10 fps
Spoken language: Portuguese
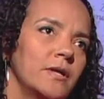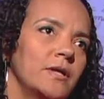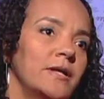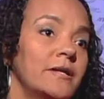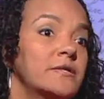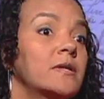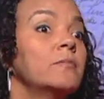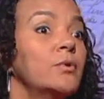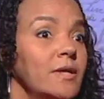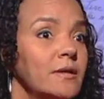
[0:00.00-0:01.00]
e é
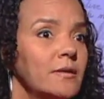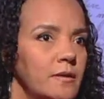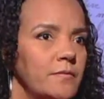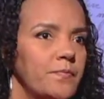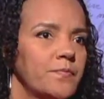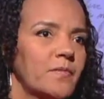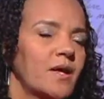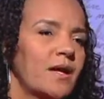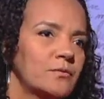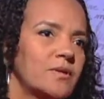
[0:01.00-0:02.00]
distribuída
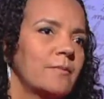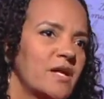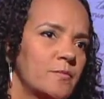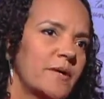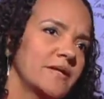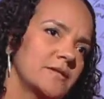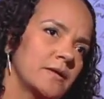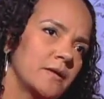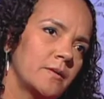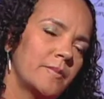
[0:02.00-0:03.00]
gratuitamente para
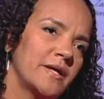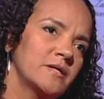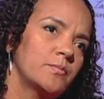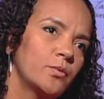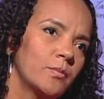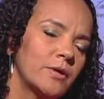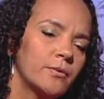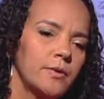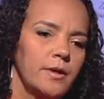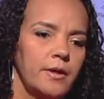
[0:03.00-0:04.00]
esse, esse
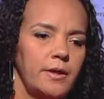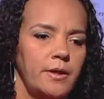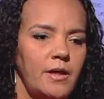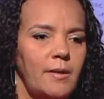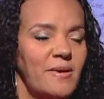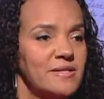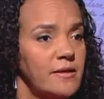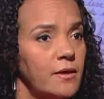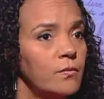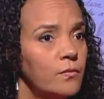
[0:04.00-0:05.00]
público. E a
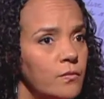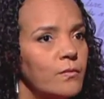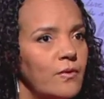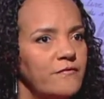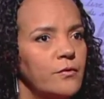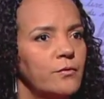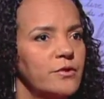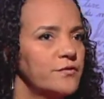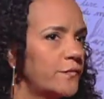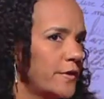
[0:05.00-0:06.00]
parceria com, com a
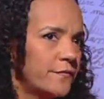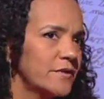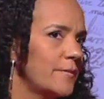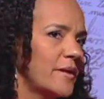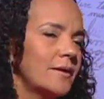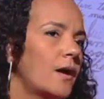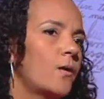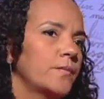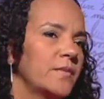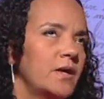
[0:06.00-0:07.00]
Fiocruz foi
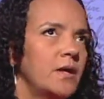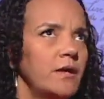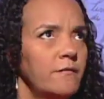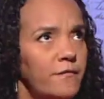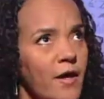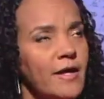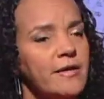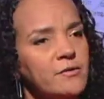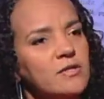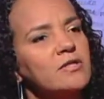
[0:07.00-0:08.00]
fundamental. E, fora
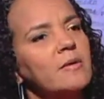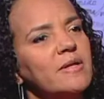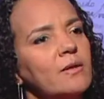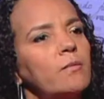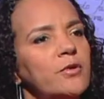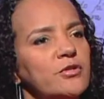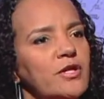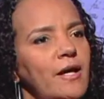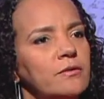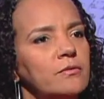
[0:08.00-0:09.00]
isso, a gente também tem um
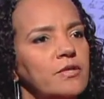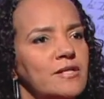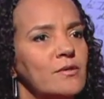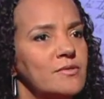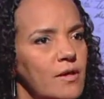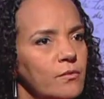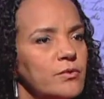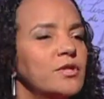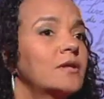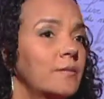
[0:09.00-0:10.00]
projeto de ação
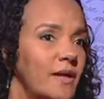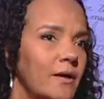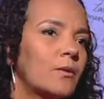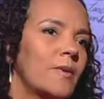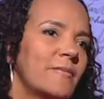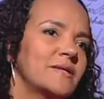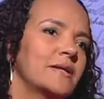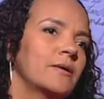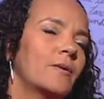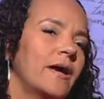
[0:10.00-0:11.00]
saúde, que também é uma
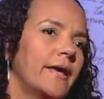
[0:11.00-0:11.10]
parceria com a